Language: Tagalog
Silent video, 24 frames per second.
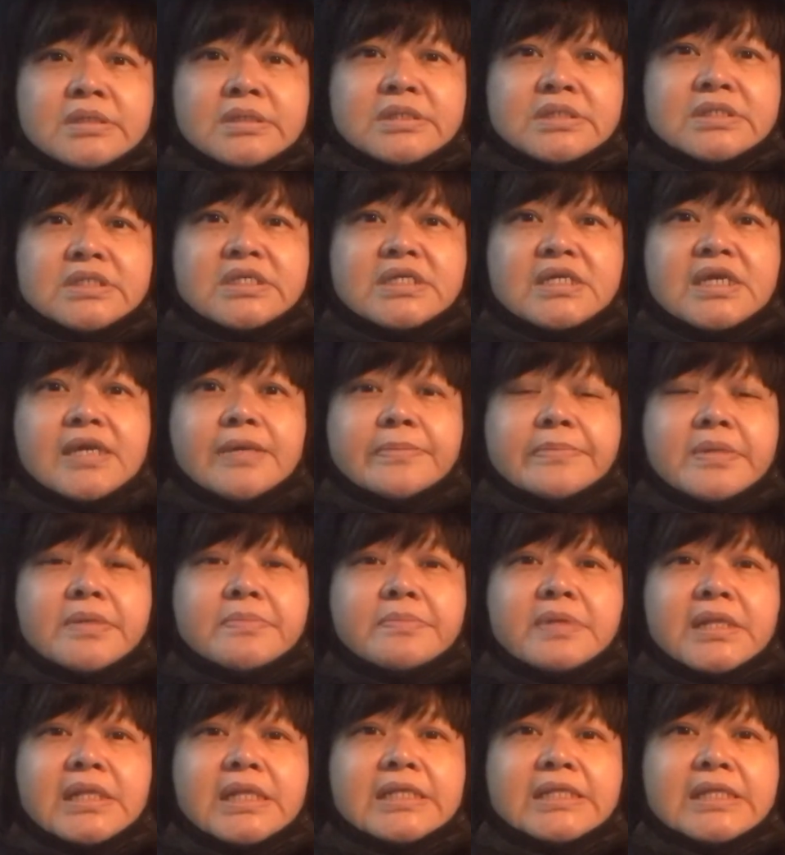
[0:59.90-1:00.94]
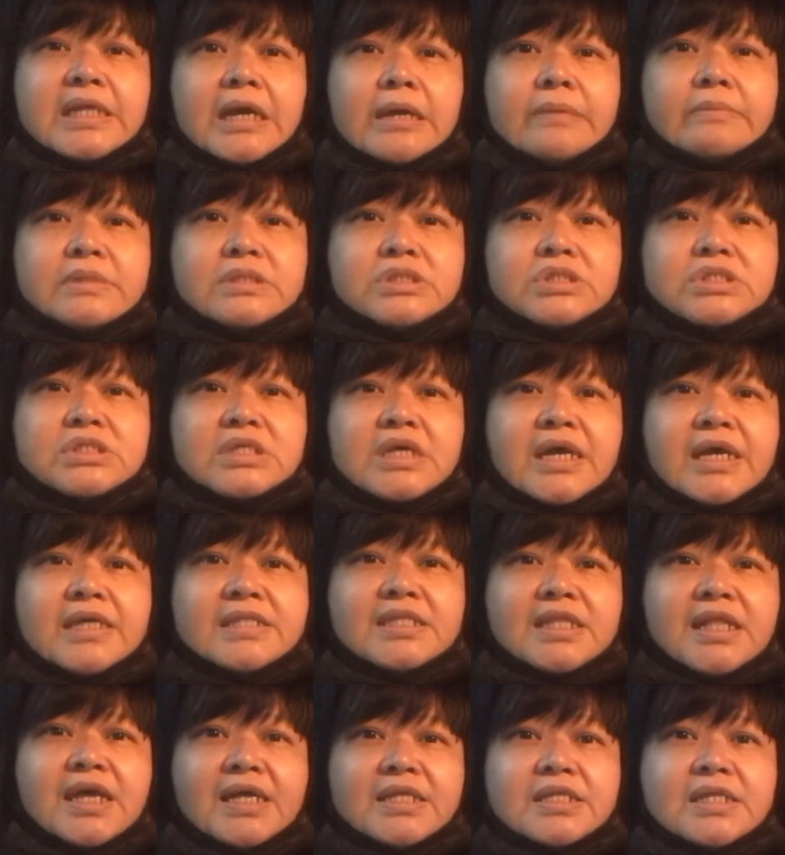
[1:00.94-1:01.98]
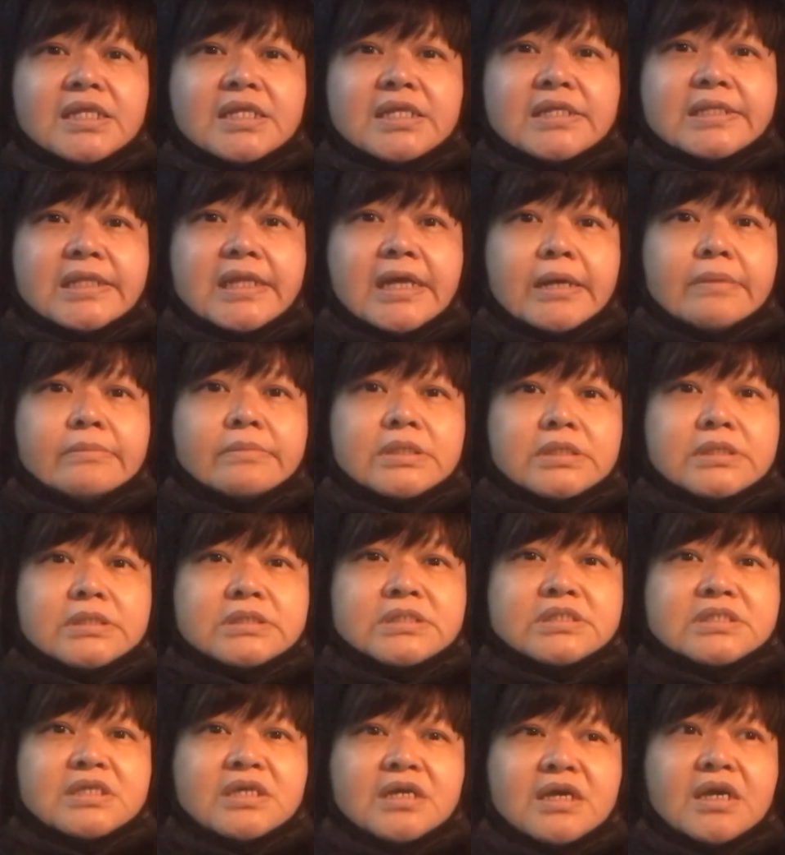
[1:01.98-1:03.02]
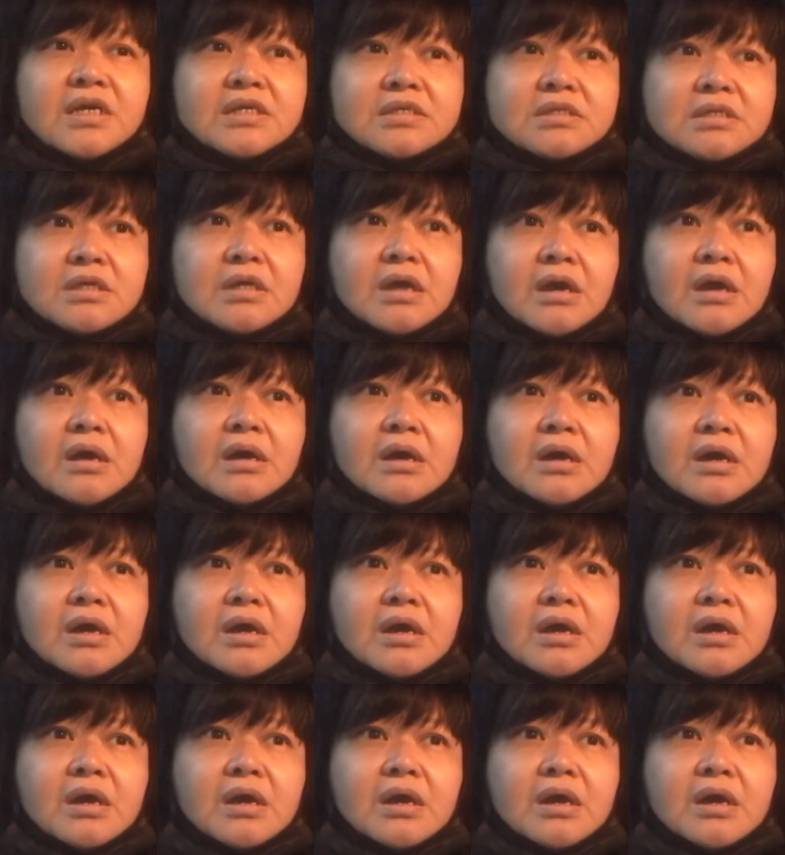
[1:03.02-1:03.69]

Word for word: sige bibili namin siya at dadali namin sa kanya